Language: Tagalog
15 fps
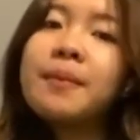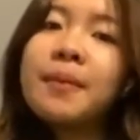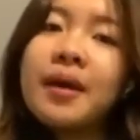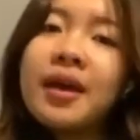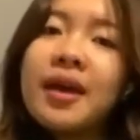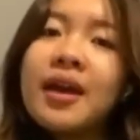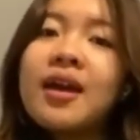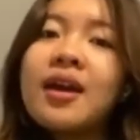
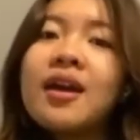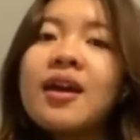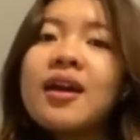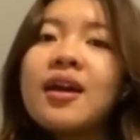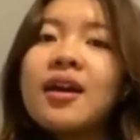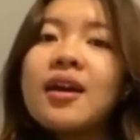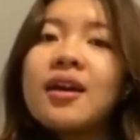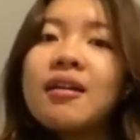by
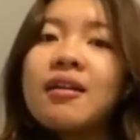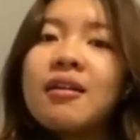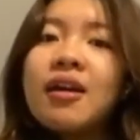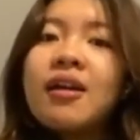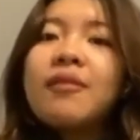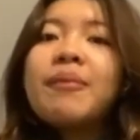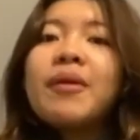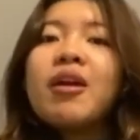
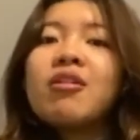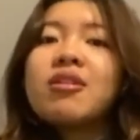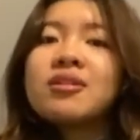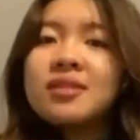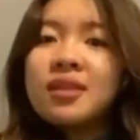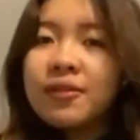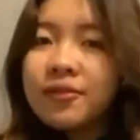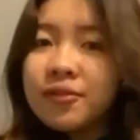helping
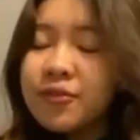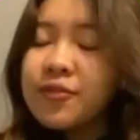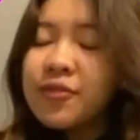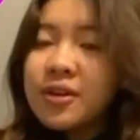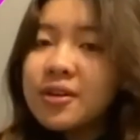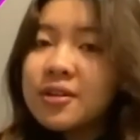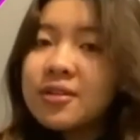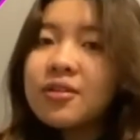ourselves
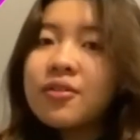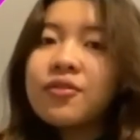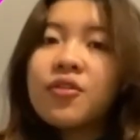first, of